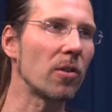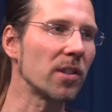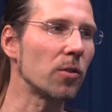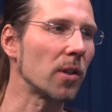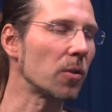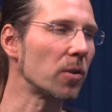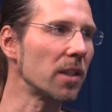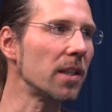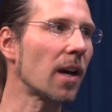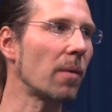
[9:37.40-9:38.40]
Situation, die
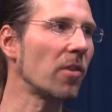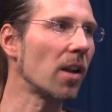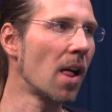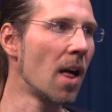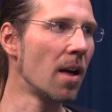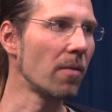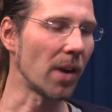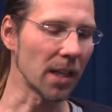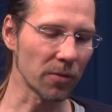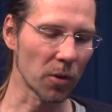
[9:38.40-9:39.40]
ich nicht haben will.
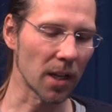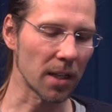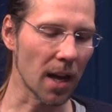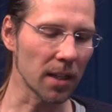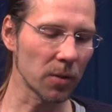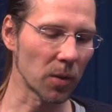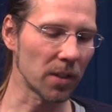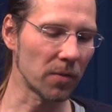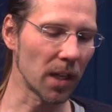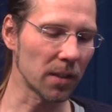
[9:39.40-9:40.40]
Weil das führt dann dazu,
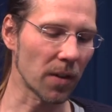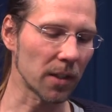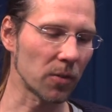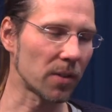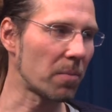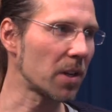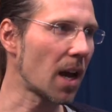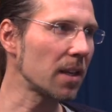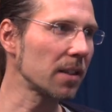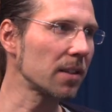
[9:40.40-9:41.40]
dass wir zwar zusammen
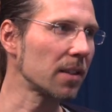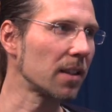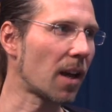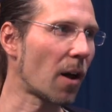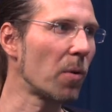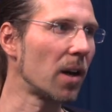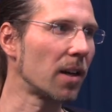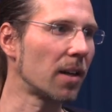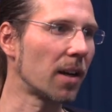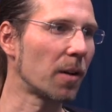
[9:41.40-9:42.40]
da sitzen,
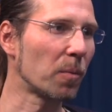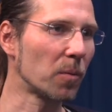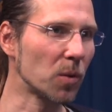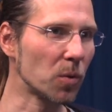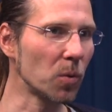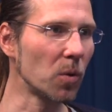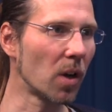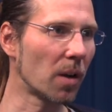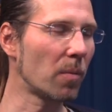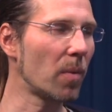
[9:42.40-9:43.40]
aber ähm,
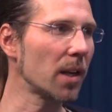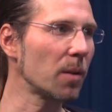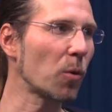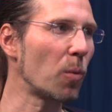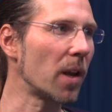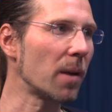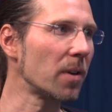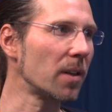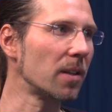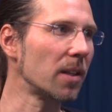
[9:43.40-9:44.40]
du bei den
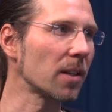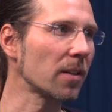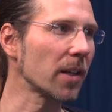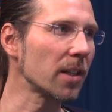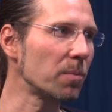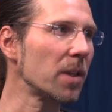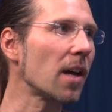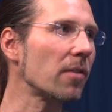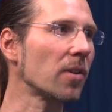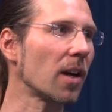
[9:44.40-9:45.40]
Problemen nicht richtig
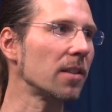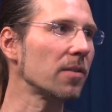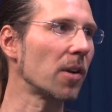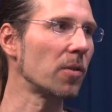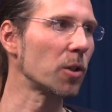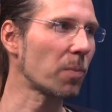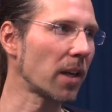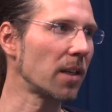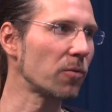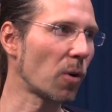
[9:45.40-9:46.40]
mithelfen kannst, weil du
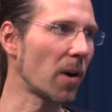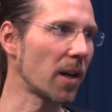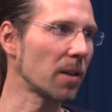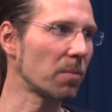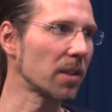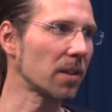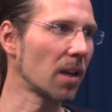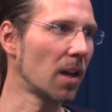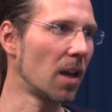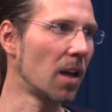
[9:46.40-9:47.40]
entsprechend nicht vorbereitet bist.
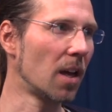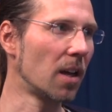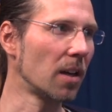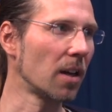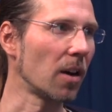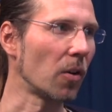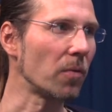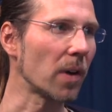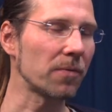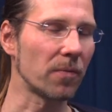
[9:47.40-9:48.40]
Hm, verstehe.
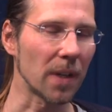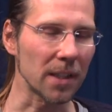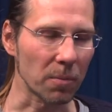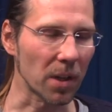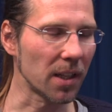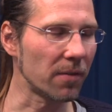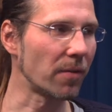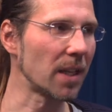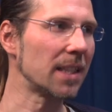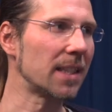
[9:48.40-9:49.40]
Und was, was dann passiert,
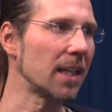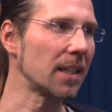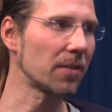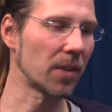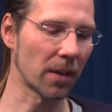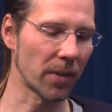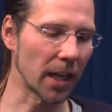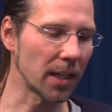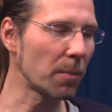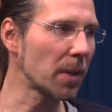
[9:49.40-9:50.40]
wenn wir das sehen, ist, wir, wir
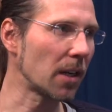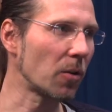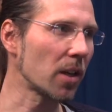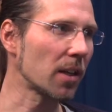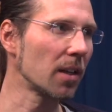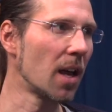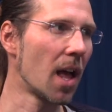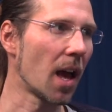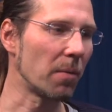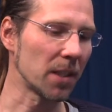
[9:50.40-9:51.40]
reden dann mit den Leuten,
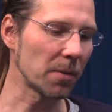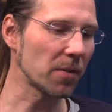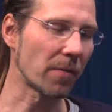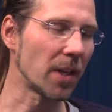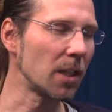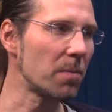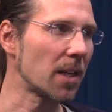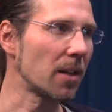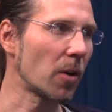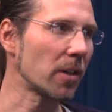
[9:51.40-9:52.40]
aber selbst wenn wir nicht
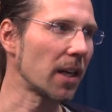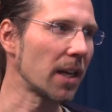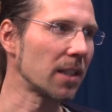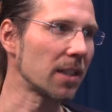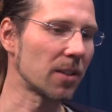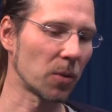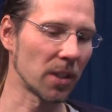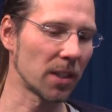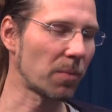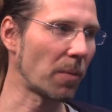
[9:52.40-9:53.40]
mit den Leuten reden, ist es so,
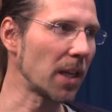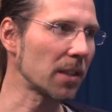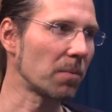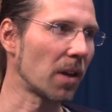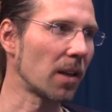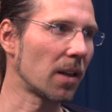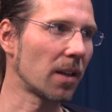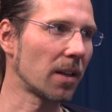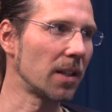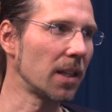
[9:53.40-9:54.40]
dass es beim nächsten Mal
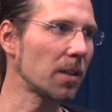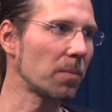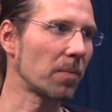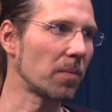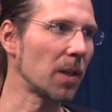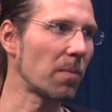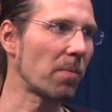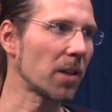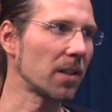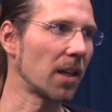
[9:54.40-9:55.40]
nicht, nicht mehr
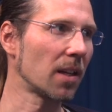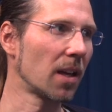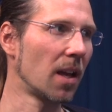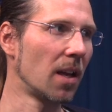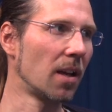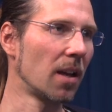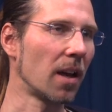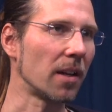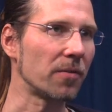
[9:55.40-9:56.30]
passiert. Hm. Ich